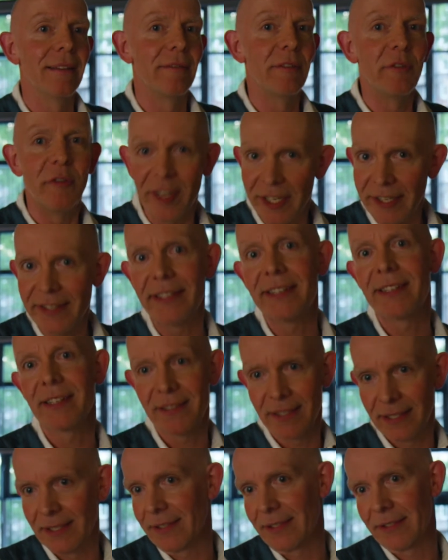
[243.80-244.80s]
wie wichtig
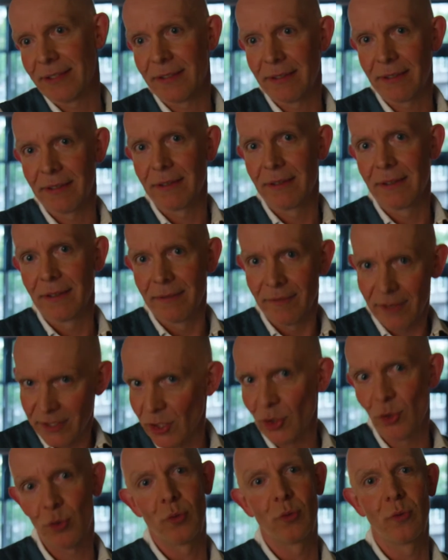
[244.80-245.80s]
das ist, was
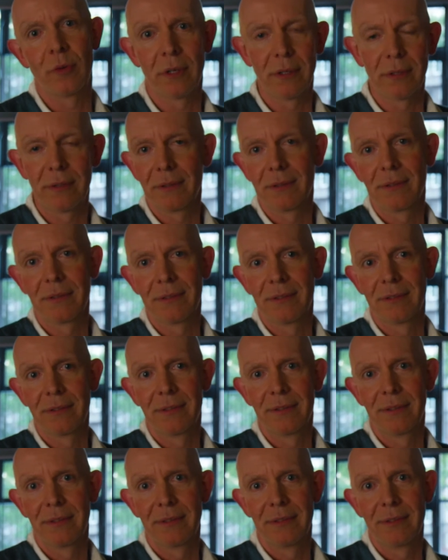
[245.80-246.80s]
ich tue.
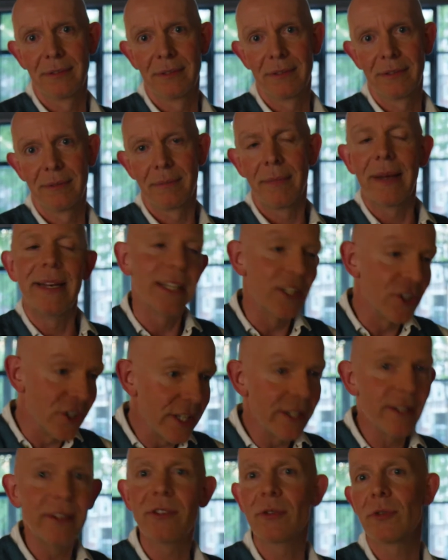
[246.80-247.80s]
Meine
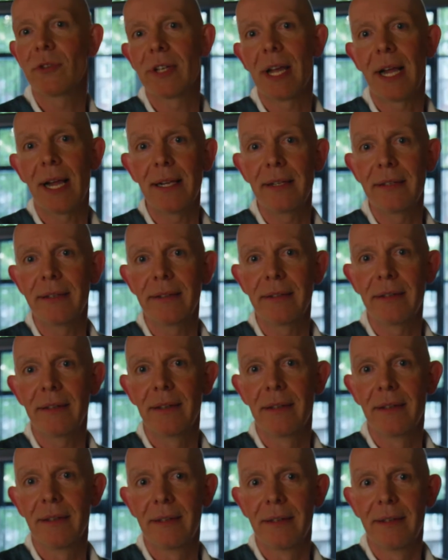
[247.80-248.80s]
Geschichten zu teilen,
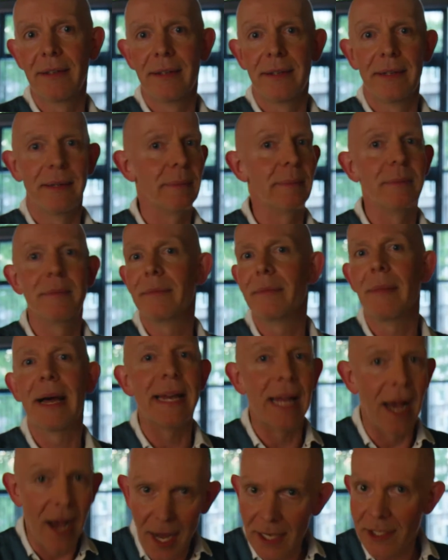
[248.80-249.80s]

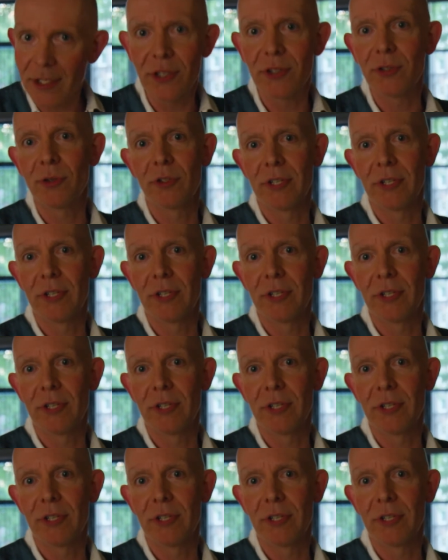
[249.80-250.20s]
meine Art zu